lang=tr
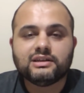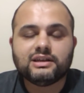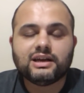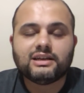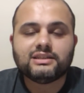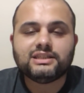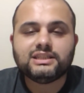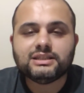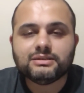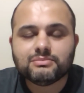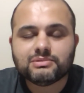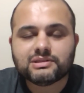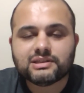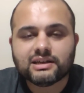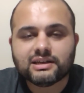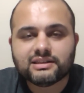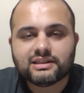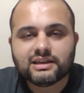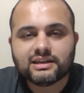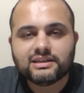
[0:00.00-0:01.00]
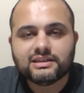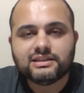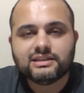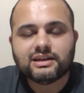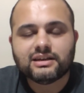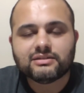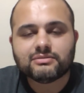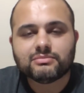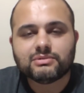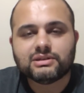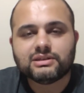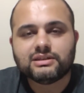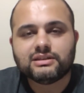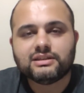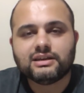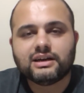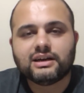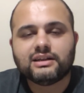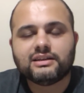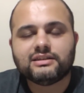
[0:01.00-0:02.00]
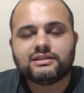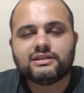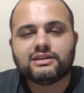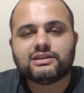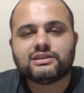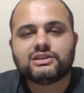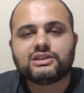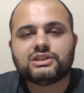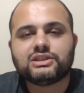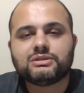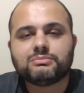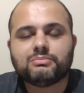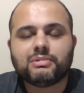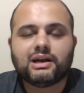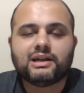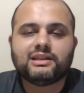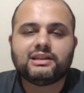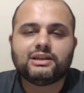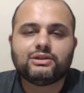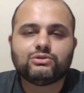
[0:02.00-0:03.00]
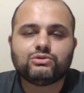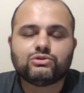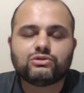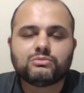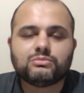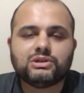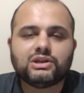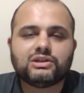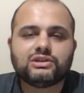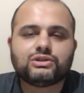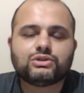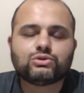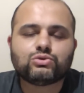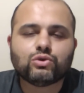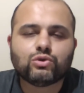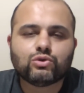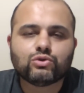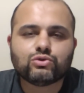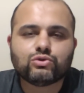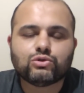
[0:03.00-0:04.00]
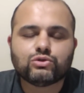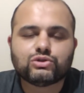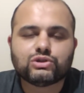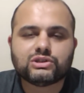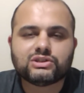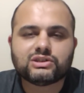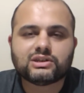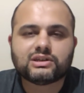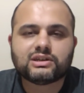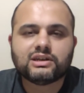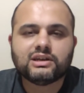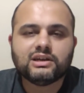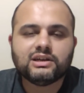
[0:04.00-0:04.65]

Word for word: Yani kimseye de inanmayın. Yani yarış ben ne diyorum yarış doğru koşacak.